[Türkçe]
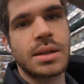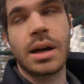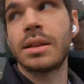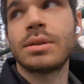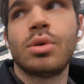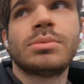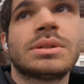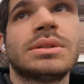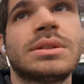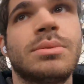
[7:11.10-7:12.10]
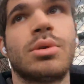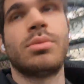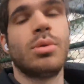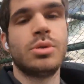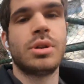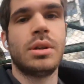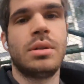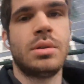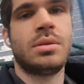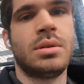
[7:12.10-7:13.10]
Sakatlık olmasını istemiyorum. O yüzden
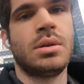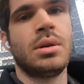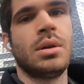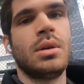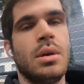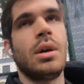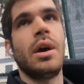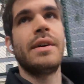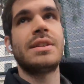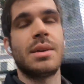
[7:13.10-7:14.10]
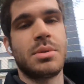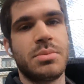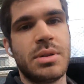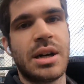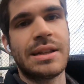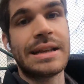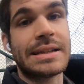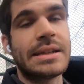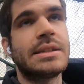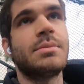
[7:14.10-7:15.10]
Eve gideceğim şimdi. Karın
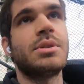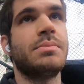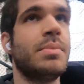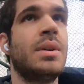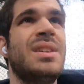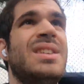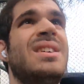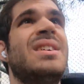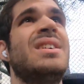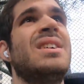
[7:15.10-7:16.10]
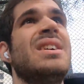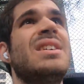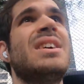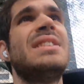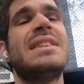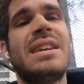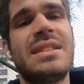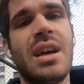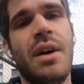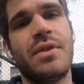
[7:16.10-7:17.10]
egzersizi yapacağım. Karın
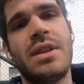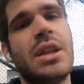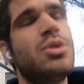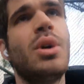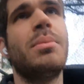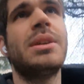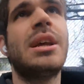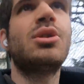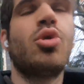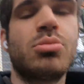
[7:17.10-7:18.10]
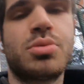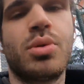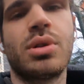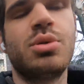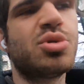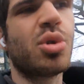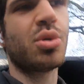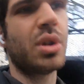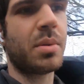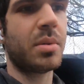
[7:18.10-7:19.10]
egzersizi haftada 7 gün yapmana gerek yokmuş bu arada. 3-4
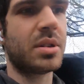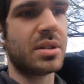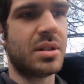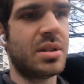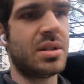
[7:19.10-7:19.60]
günde yapabilirsin.